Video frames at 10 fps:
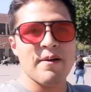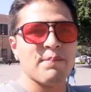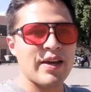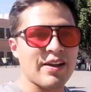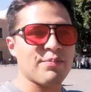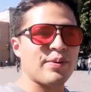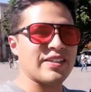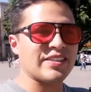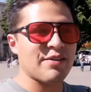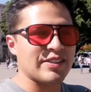Pero
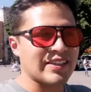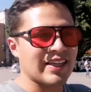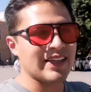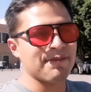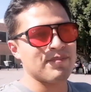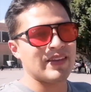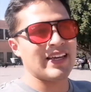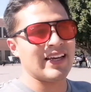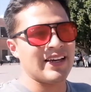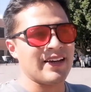pues la visita
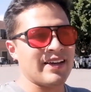de...